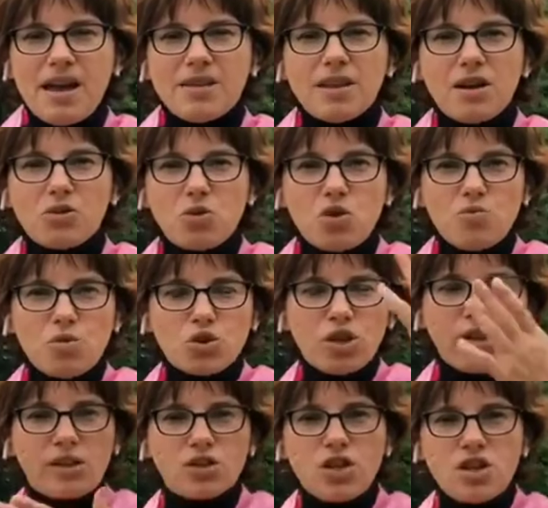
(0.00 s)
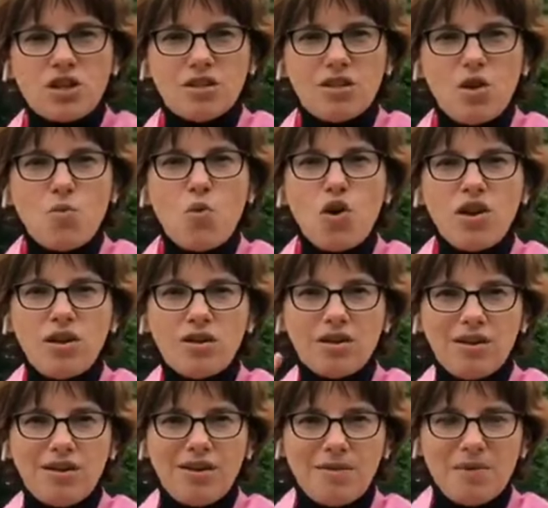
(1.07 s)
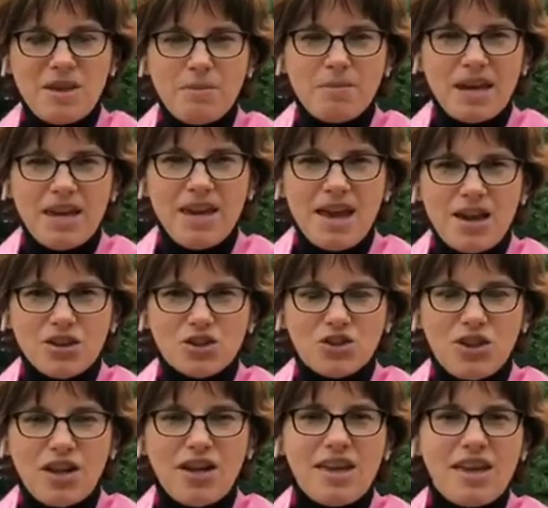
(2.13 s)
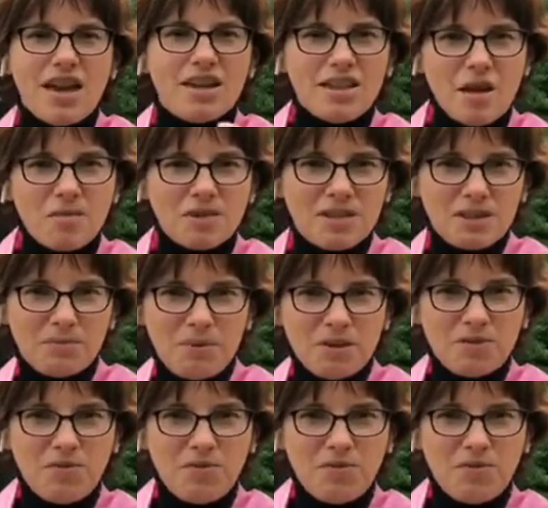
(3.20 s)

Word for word: на которую можно наложить любой макияж, э, макияж и да, любую и одежду.